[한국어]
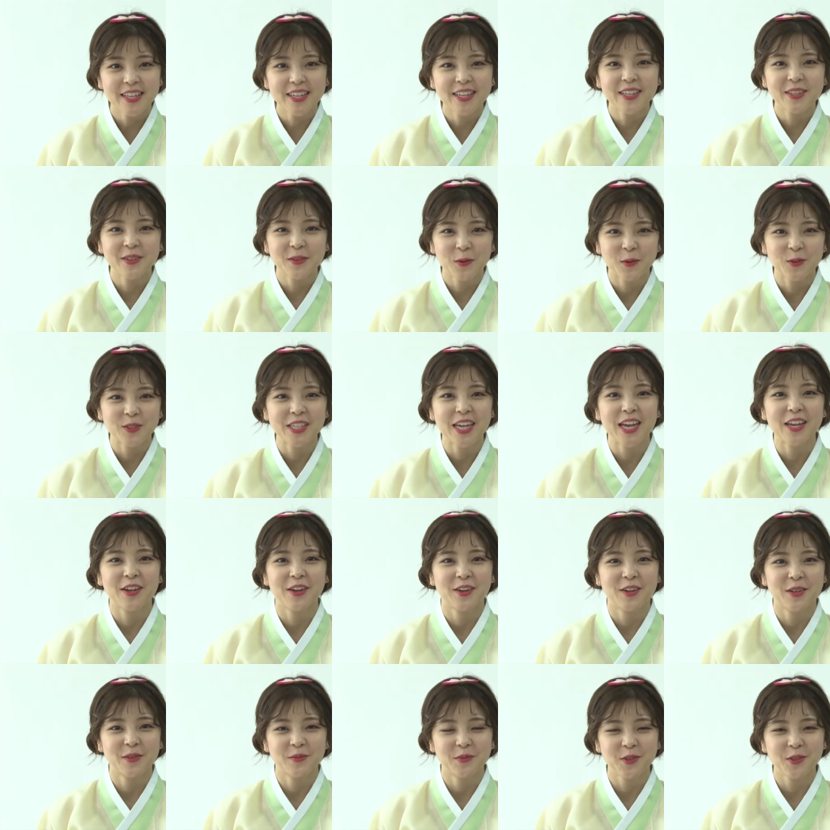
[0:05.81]
티브이데일리 독자
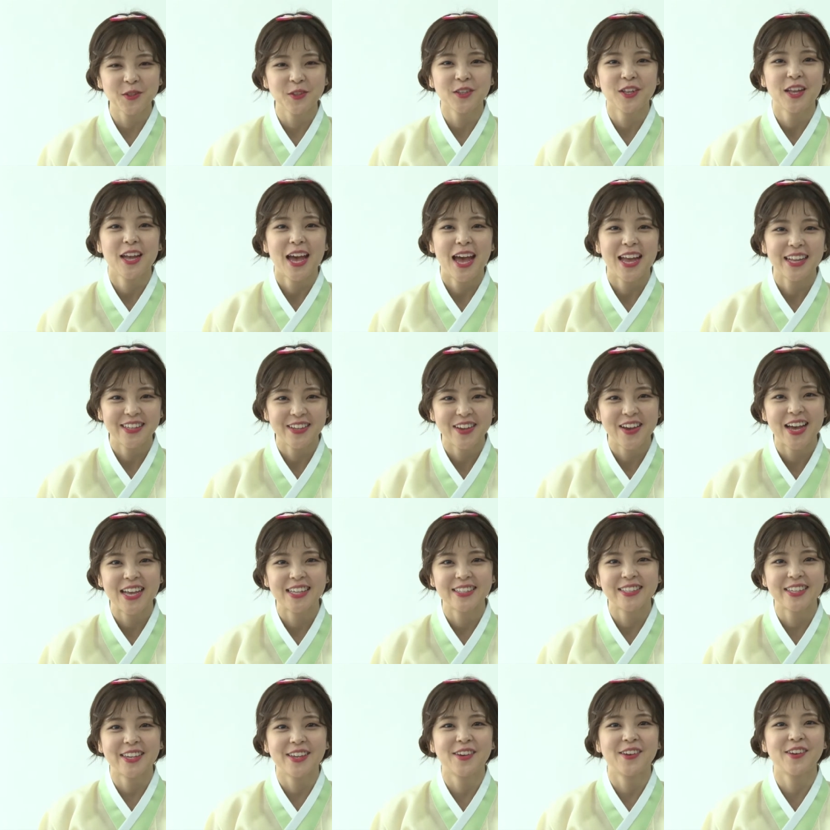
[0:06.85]
여러분,
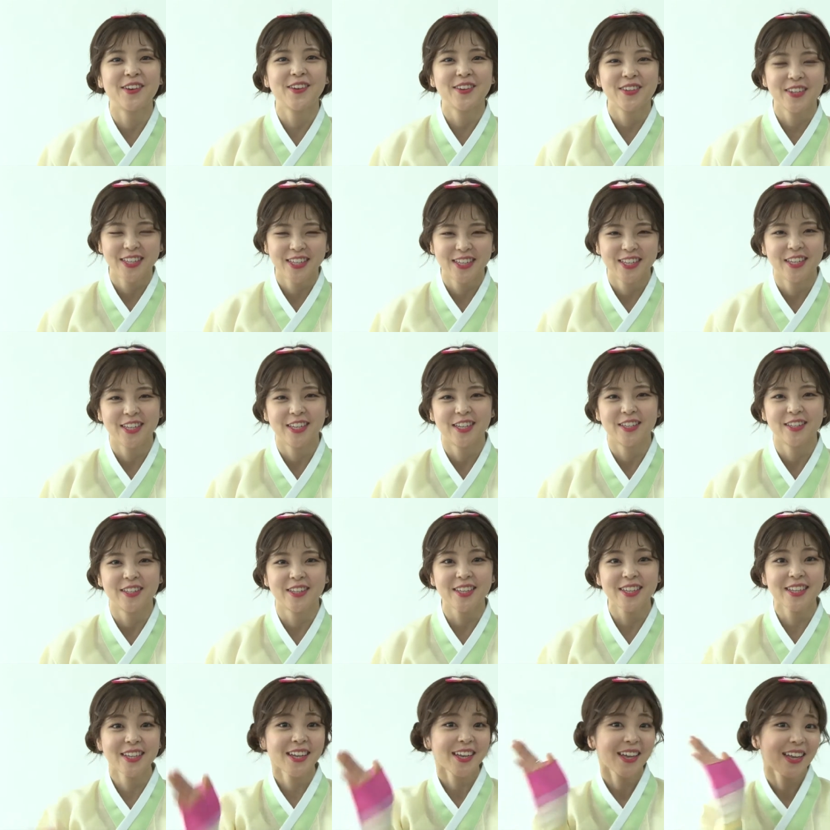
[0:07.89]
안녕하세요.
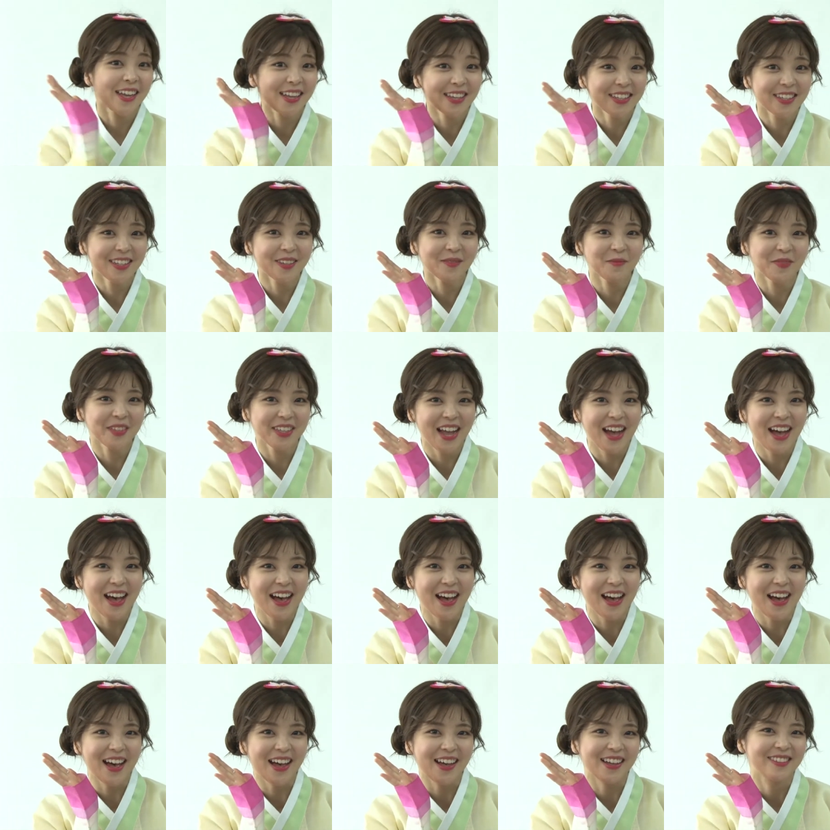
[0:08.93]
이니이니
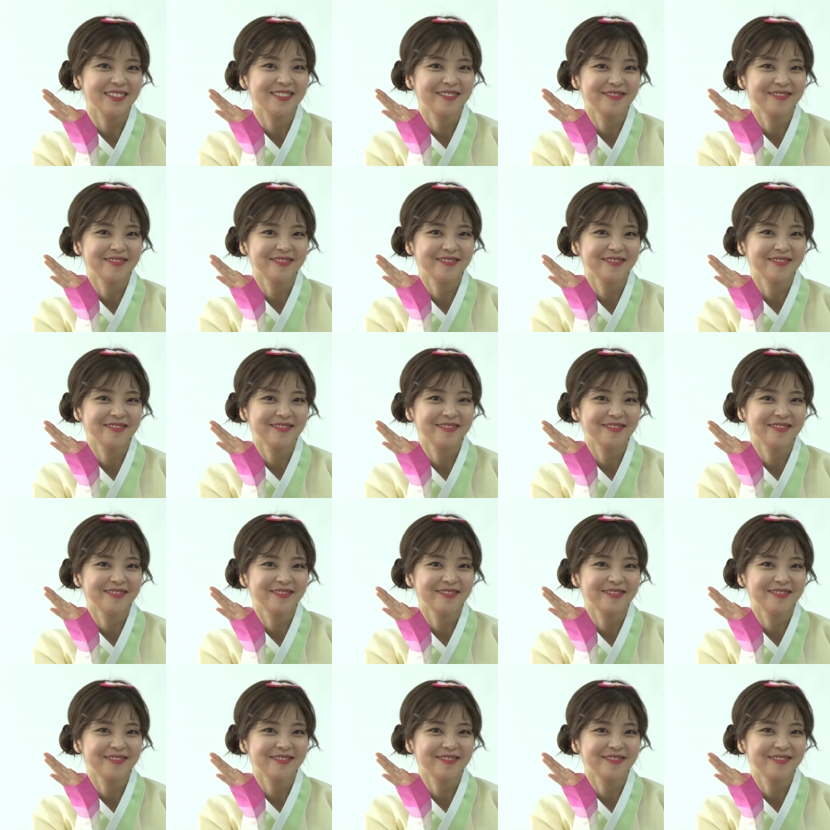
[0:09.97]
혜이니입니다.